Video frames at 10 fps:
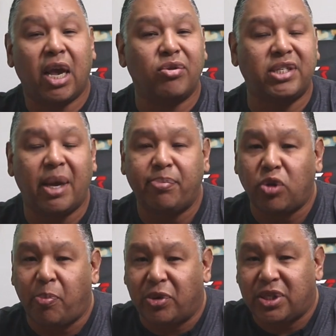que eu sempre
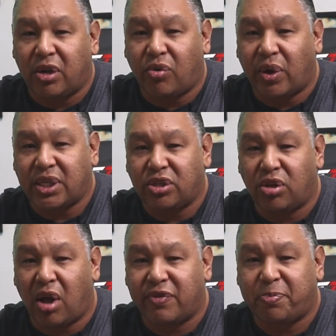estou postando coisas
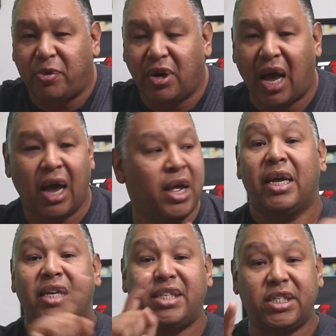novas por lá.
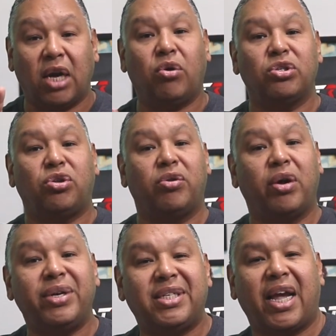E se já gostou,
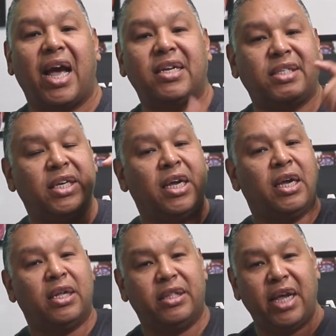não esquece,
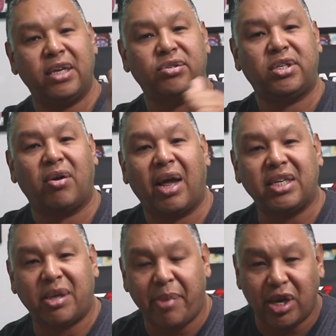deixa o seu
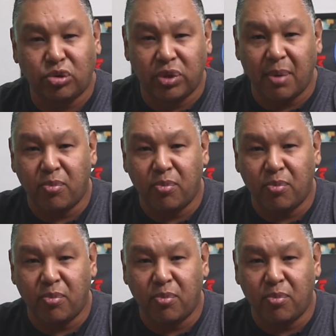like, você me ajuda